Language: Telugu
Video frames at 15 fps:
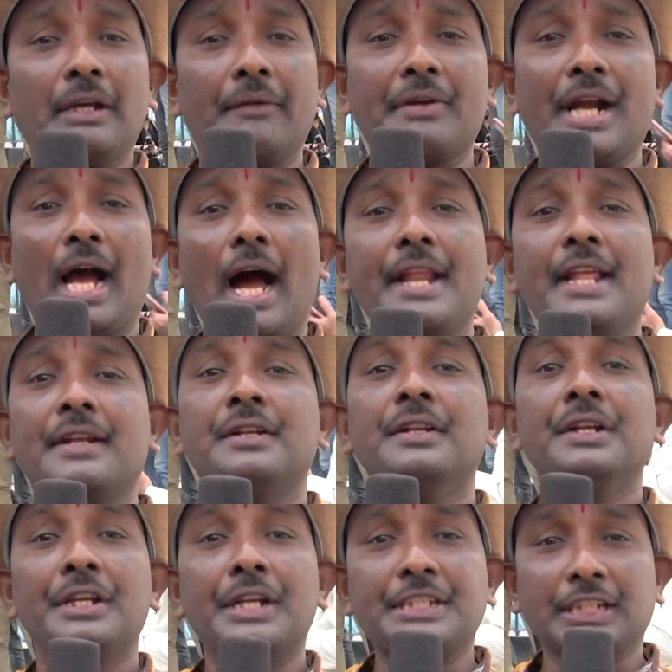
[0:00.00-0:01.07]
ఎవరి ఆడియన్స్
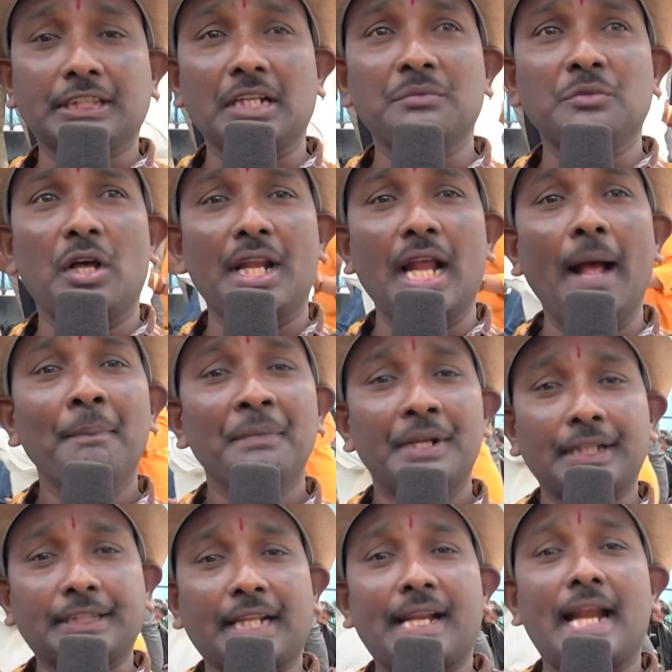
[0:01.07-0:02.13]
ఈ చిత్రం ద్వారా
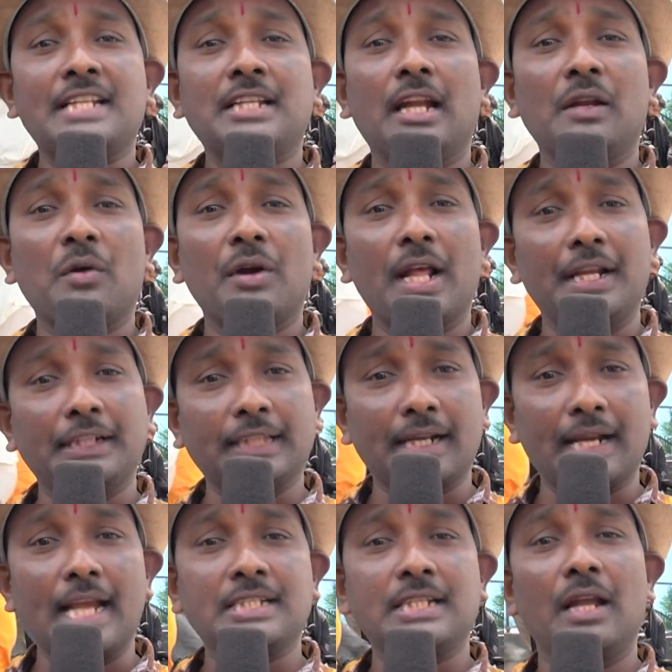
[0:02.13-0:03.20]
ఇతర రాష్ట్రాలు కూడా ఇతర
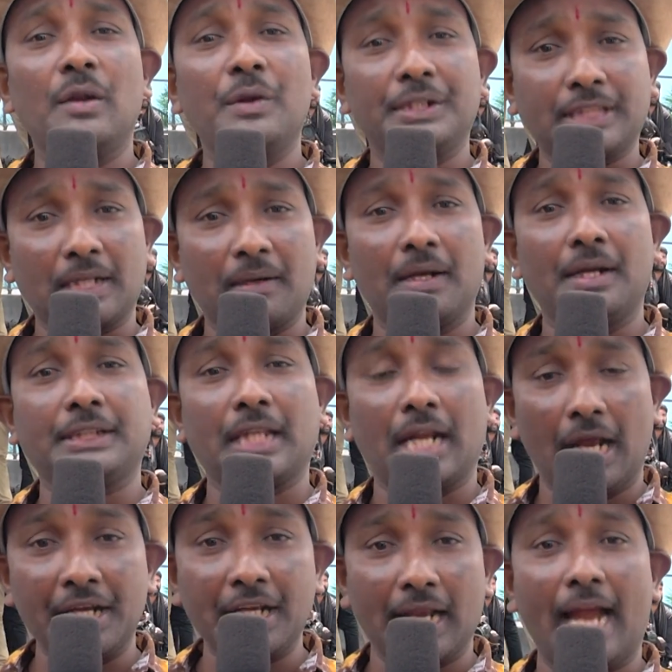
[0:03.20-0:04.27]
రాష్ట్రాలు ఇతర ఇతర
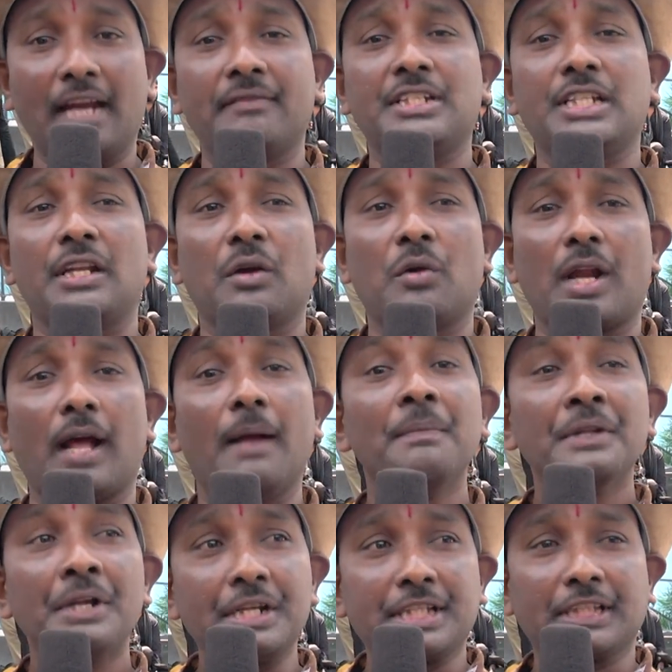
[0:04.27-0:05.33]
అన్ని లాంగ్వేజ్ల్లో కూడా
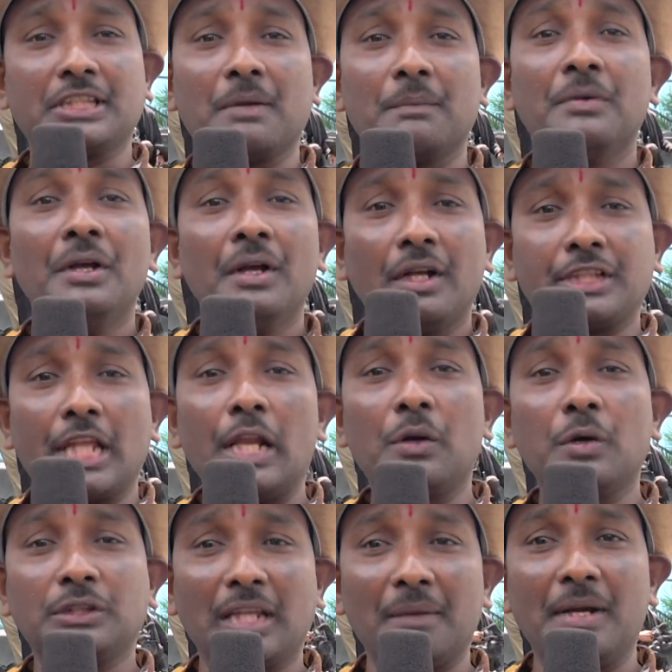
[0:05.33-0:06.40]
ఈ చిత్రం
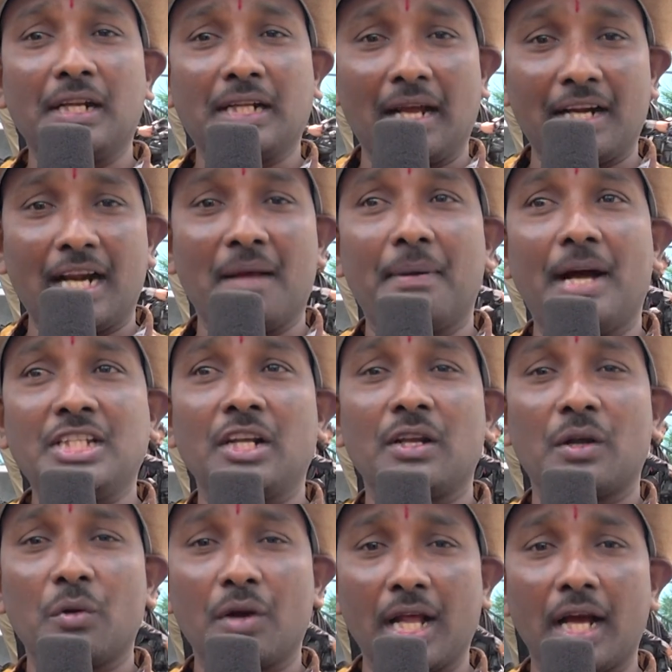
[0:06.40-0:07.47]
తెలుగు తమిళ్ కన్నడ
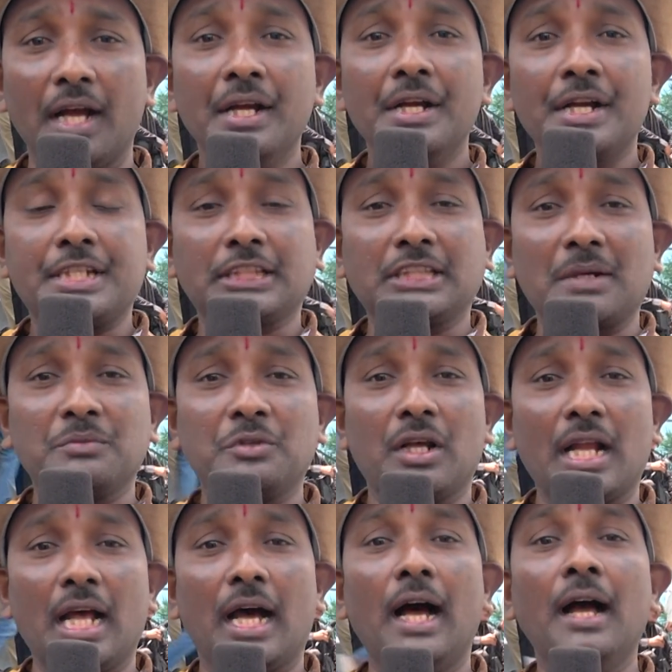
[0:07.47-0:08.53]
భాషల్లో కూడా ఈ చిత్రం ద్వారా
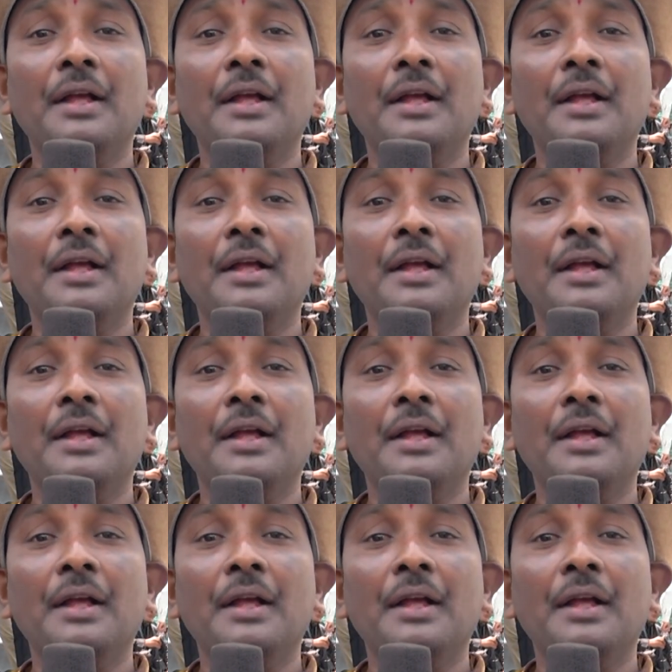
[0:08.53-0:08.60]
ద్వారా